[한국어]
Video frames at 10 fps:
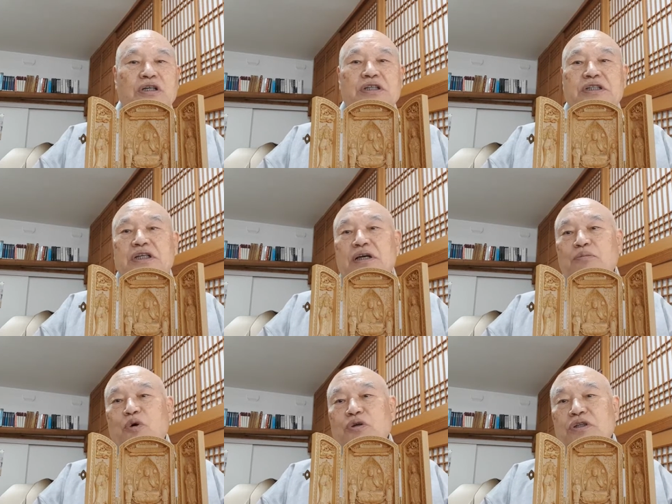일체 의
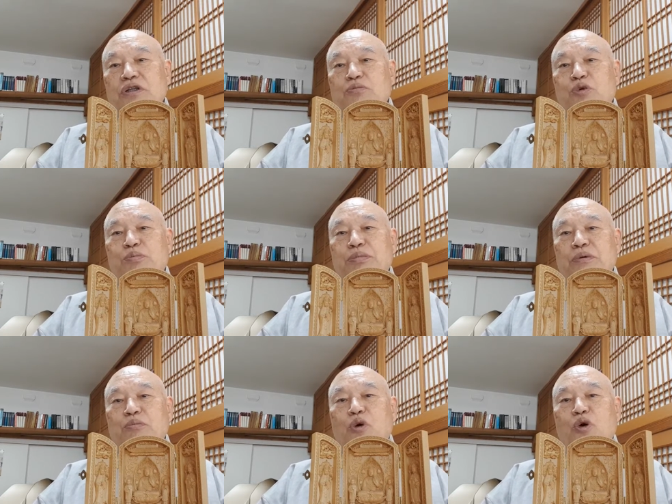모든
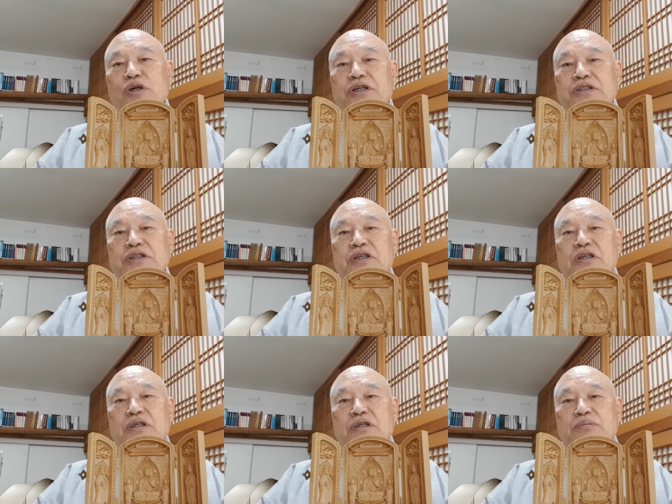불법 모을
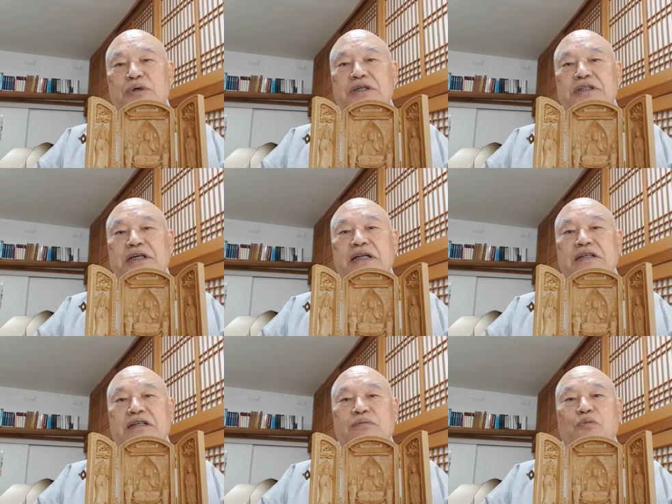것을 버리지
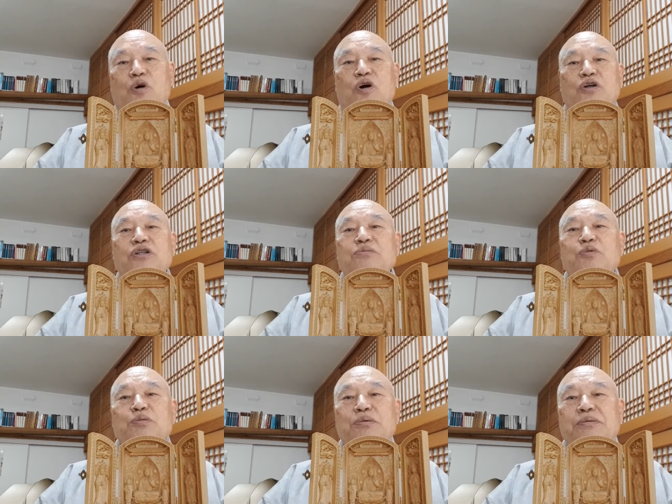않는 모든
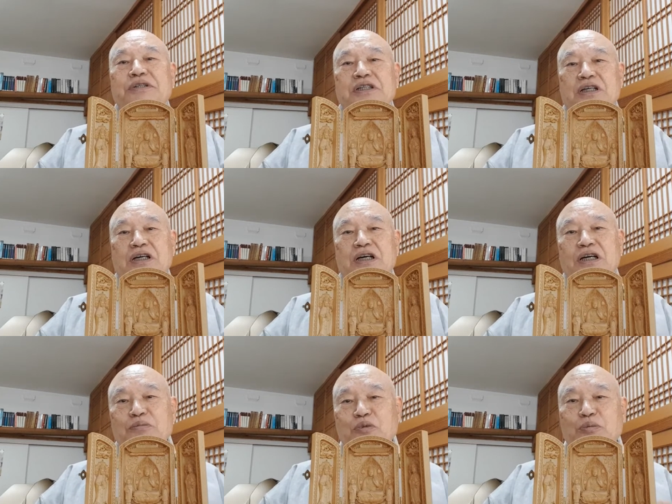불법을
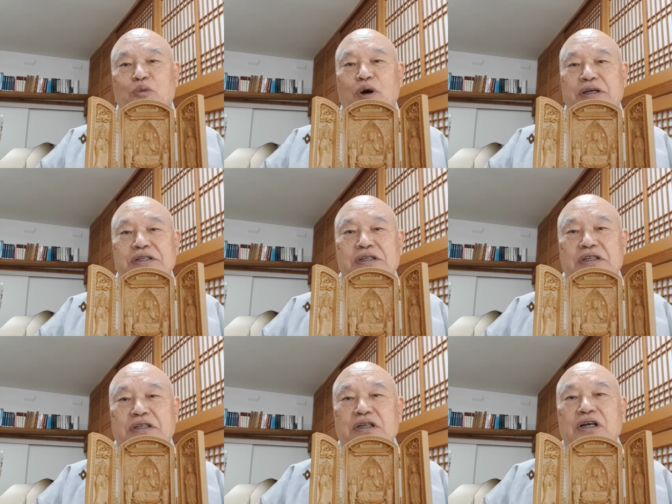전부
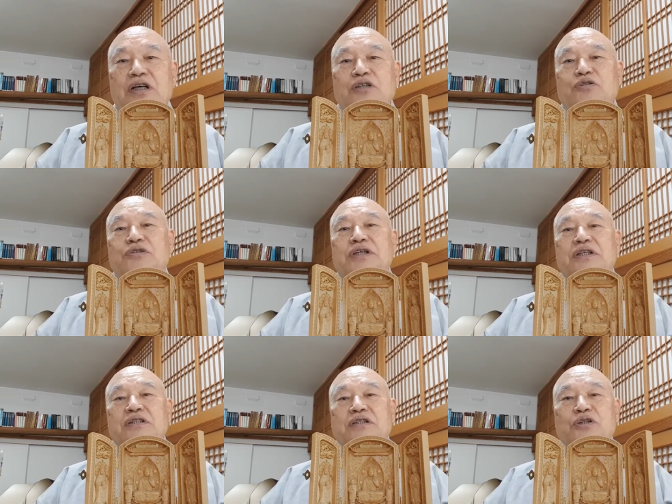모아서
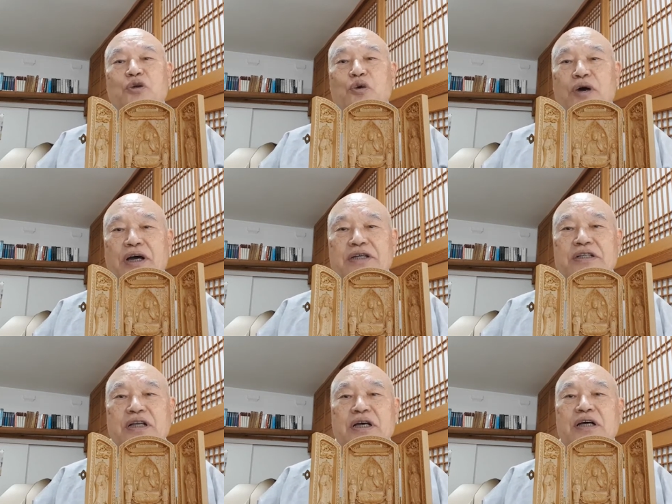중생들을
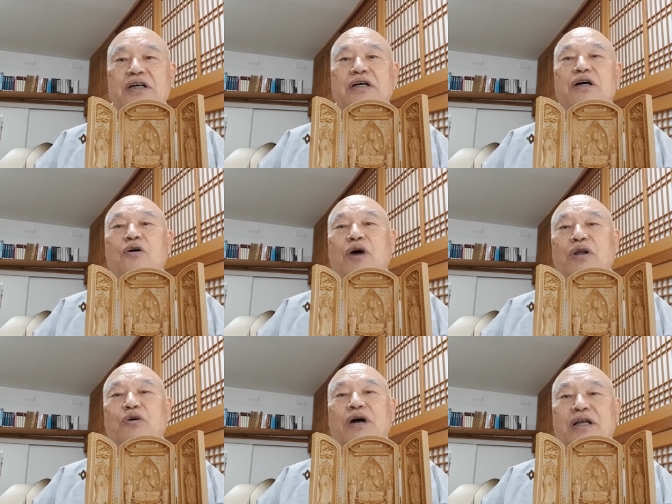교화하는데
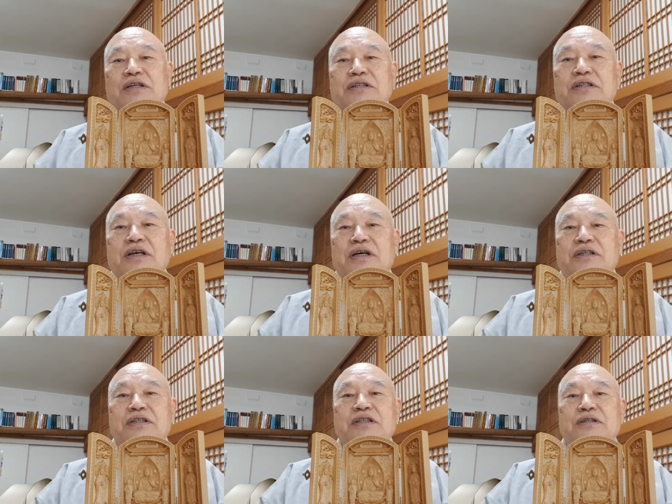활용하는
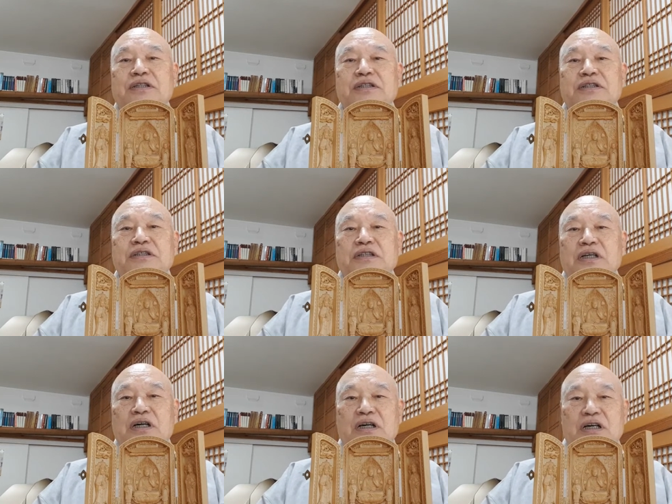그런 그
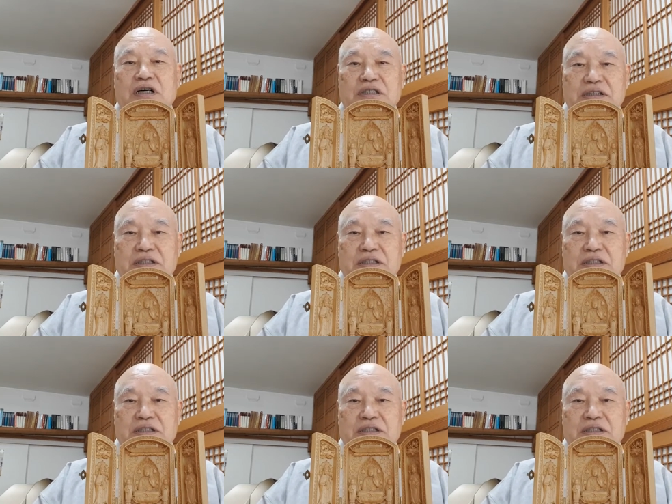어,